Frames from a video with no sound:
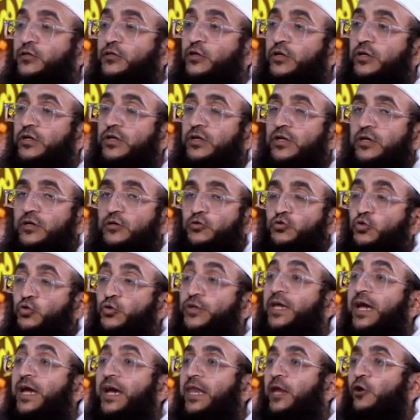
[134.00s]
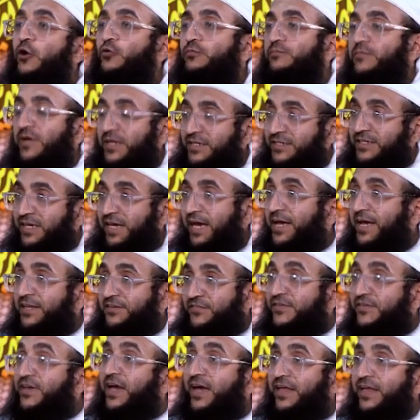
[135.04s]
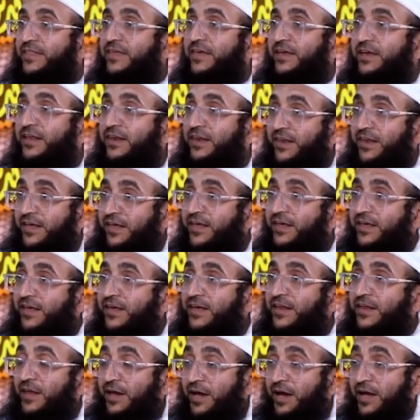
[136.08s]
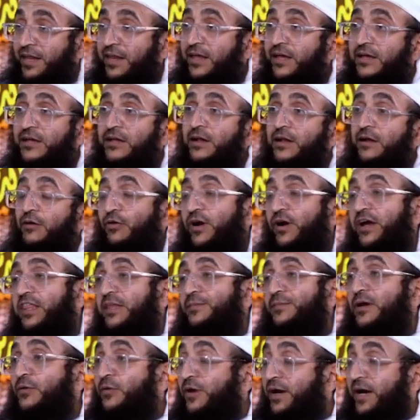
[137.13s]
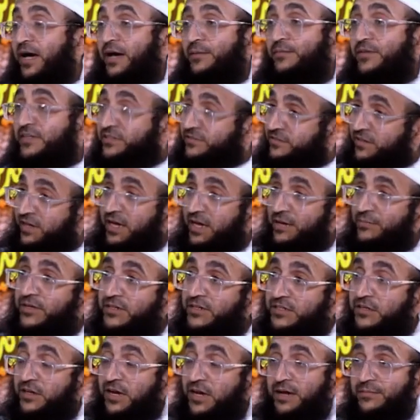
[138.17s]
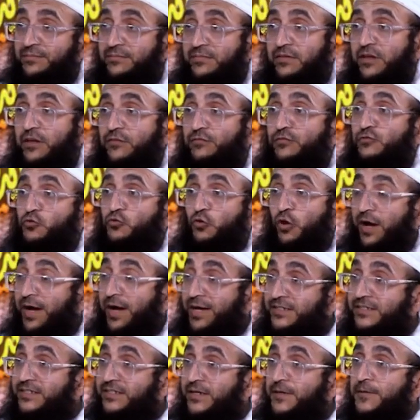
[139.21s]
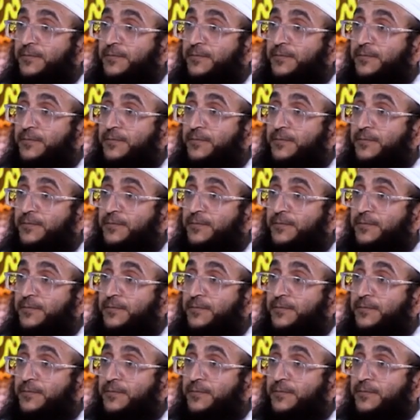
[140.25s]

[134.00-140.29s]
آه، شرع لهم الجهاد في هذه الحالة وهذا ما وقع من الصحابة الكرام الفتوحات